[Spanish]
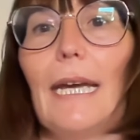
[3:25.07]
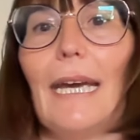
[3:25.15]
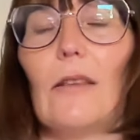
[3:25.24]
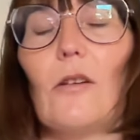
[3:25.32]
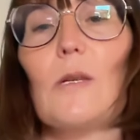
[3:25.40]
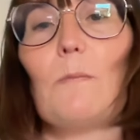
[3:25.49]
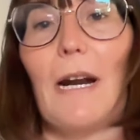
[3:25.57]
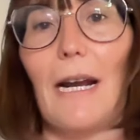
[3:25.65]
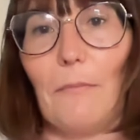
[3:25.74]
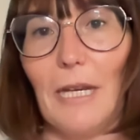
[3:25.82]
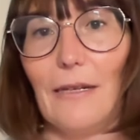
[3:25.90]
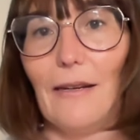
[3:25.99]
Entonces,
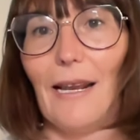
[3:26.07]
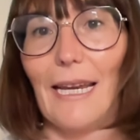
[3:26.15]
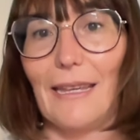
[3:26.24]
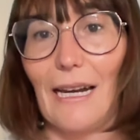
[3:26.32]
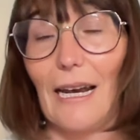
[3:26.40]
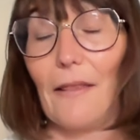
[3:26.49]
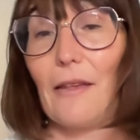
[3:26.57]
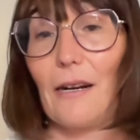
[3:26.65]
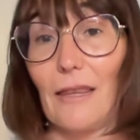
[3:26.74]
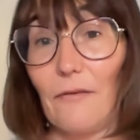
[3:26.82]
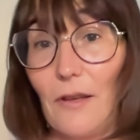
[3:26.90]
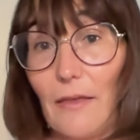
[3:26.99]
para mí, la inteligencia
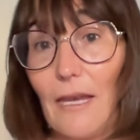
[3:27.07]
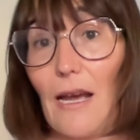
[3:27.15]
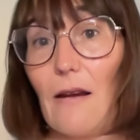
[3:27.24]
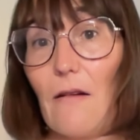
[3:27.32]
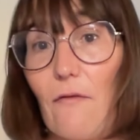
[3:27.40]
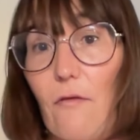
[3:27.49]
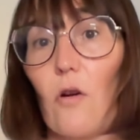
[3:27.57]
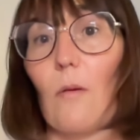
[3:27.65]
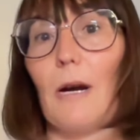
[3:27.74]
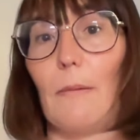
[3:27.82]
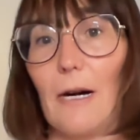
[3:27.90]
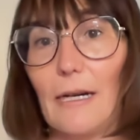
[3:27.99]
artificial
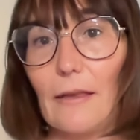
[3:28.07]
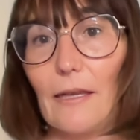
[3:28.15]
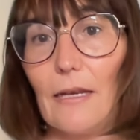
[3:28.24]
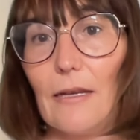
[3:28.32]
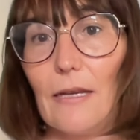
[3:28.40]
forma parte